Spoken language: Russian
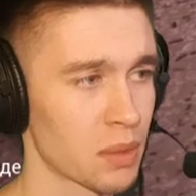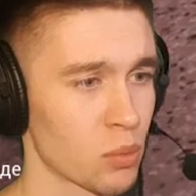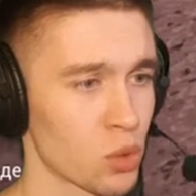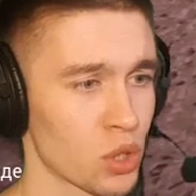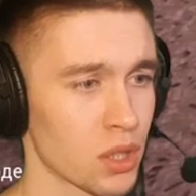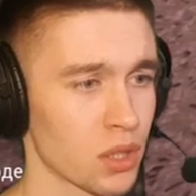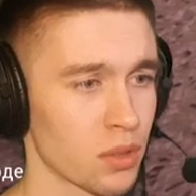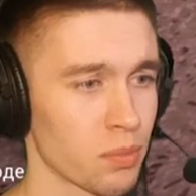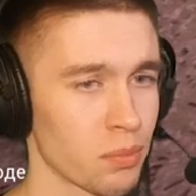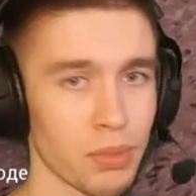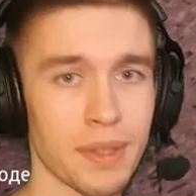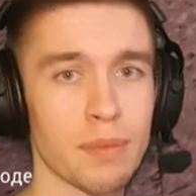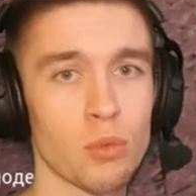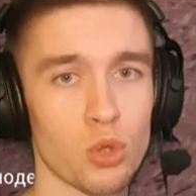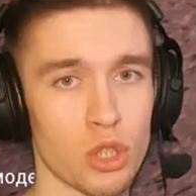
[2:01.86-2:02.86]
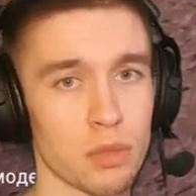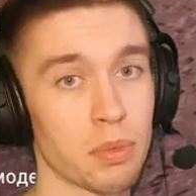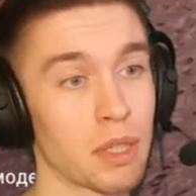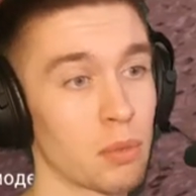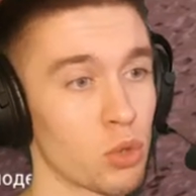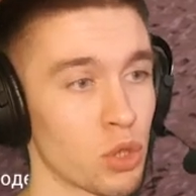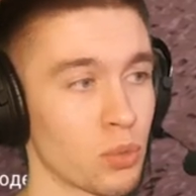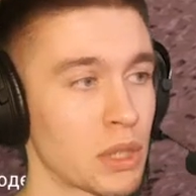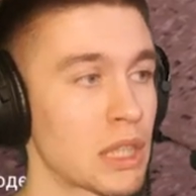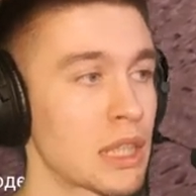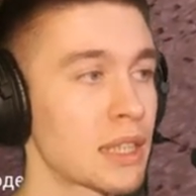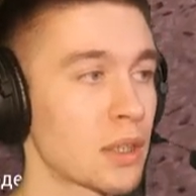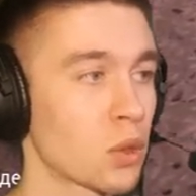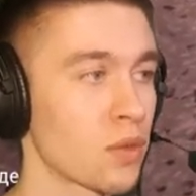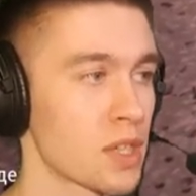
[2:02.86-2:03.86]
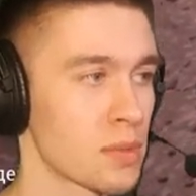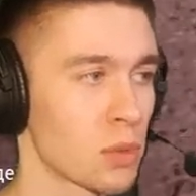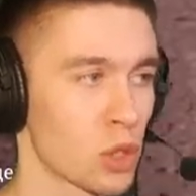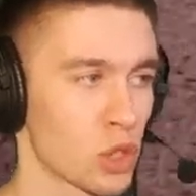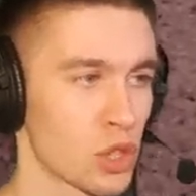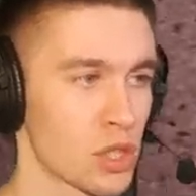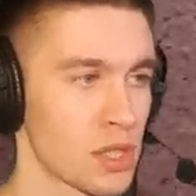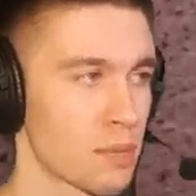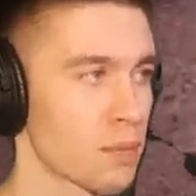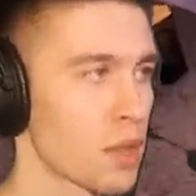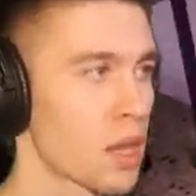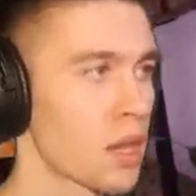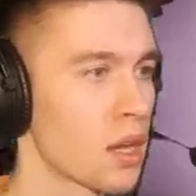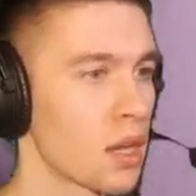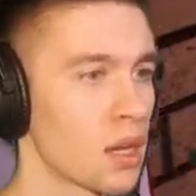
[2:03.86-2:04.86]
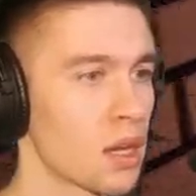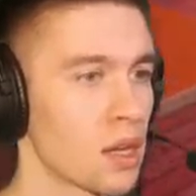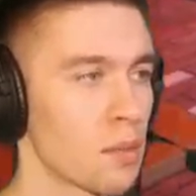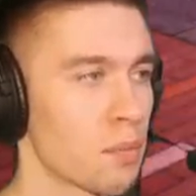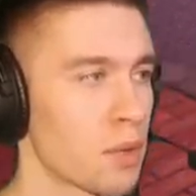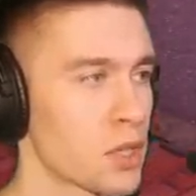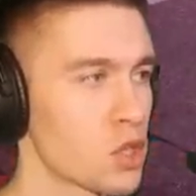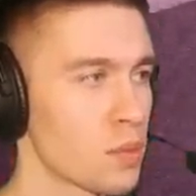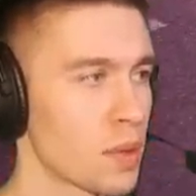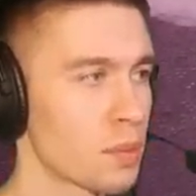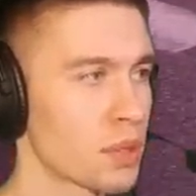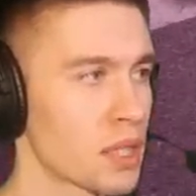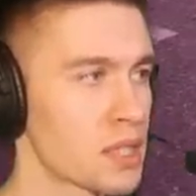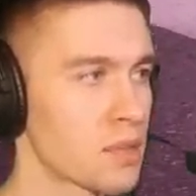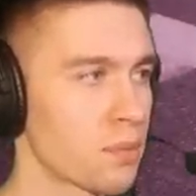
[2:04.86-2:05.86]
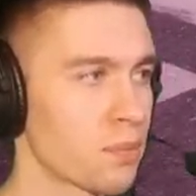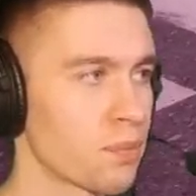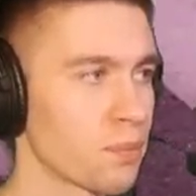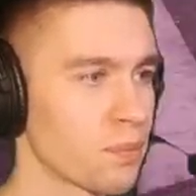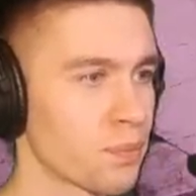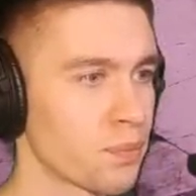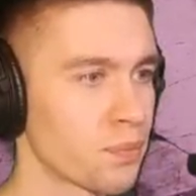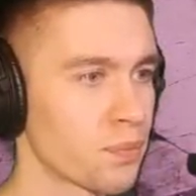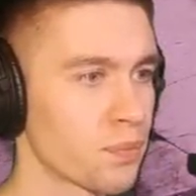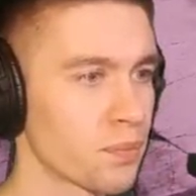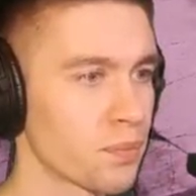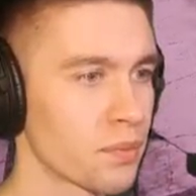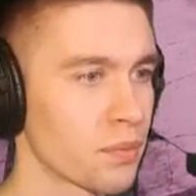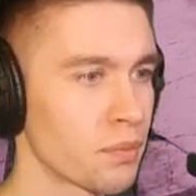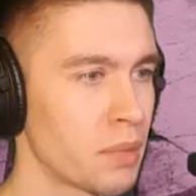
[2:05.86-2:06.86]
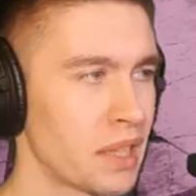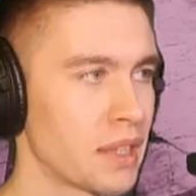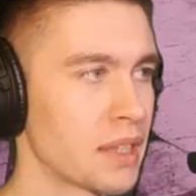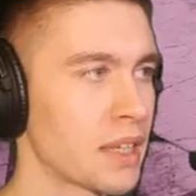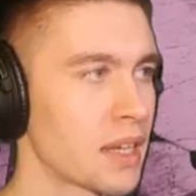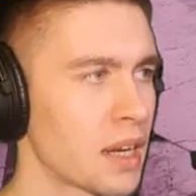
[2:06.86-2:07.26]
потому что, потому что, потому что у меня нет такой возможности. Пойдем оплатим. Блин,